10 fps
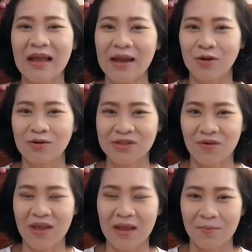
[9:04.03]
องการลงเสา
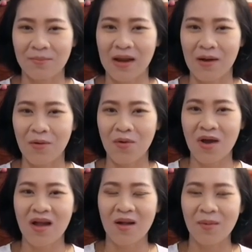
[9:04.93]
เข็มแล้ว
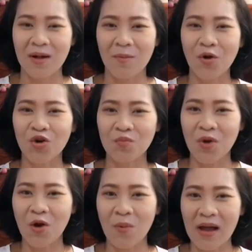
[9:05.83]
บางคน
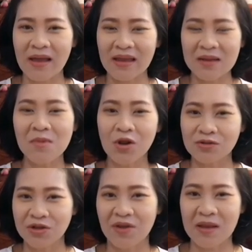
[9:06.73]
มองว่าเอ๊ะนี่มันล
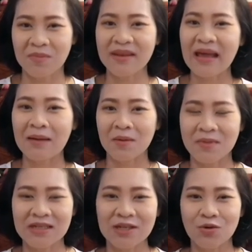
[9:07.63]
งเสาเข็มนี่นา มัน
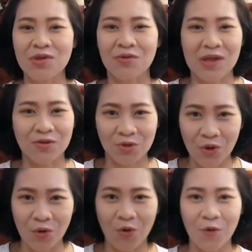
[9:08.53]
ไม่ใช่ยกเสาเอโสโท
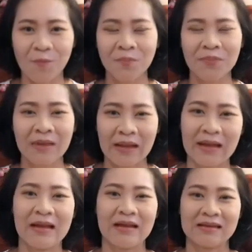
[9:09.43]

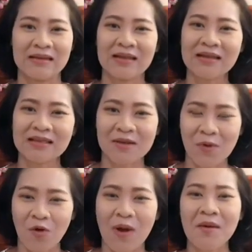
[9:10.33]
อ่าก็เลยจะ
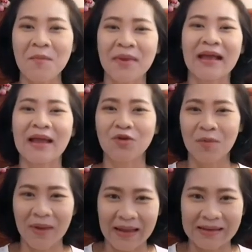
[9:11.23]
บอกว่ามันเป็นการรว
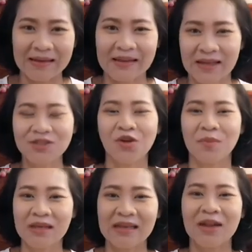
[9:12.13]
มกันทั้งสอง
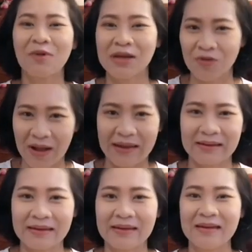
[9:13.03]
พิธีในวันเดียวกัน
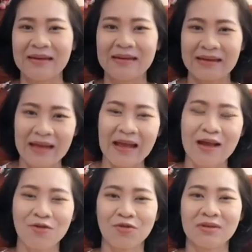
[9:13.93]
นะคะ
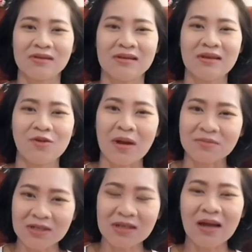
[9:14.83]
ส่วนความ
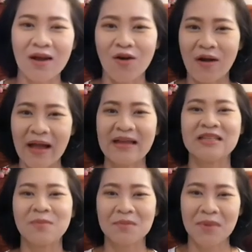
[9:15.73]
เชื่อของใคร
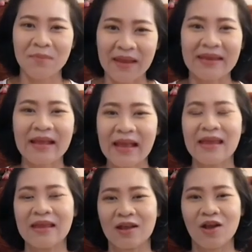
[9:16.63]
จะเป็นแบบไหนยังไง
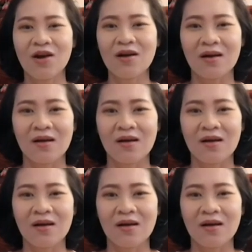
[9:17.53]
ก็